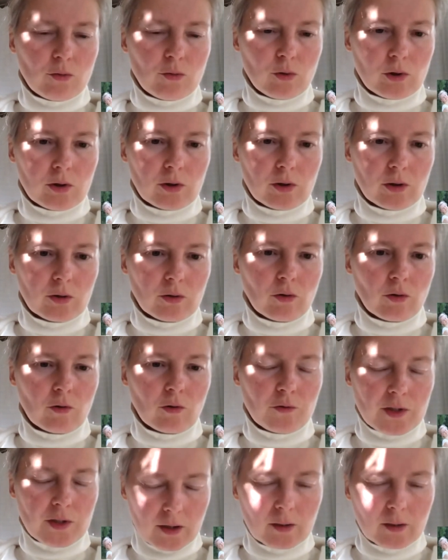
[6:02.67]
животных, но
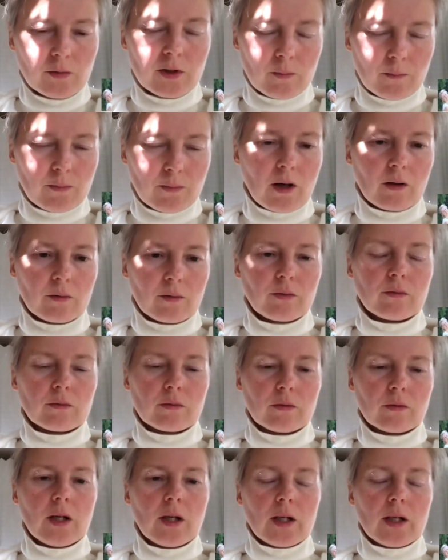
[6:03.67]
в целом ты прав.
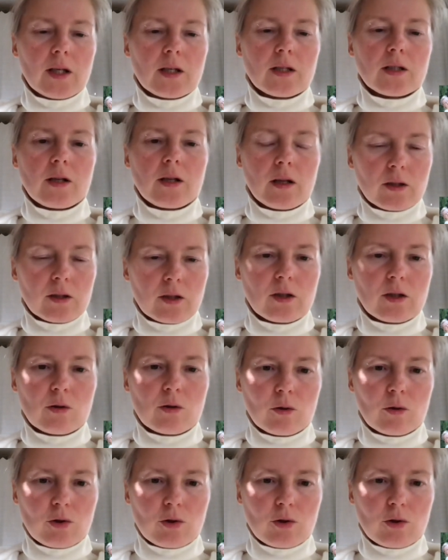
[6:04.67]
Есть редкие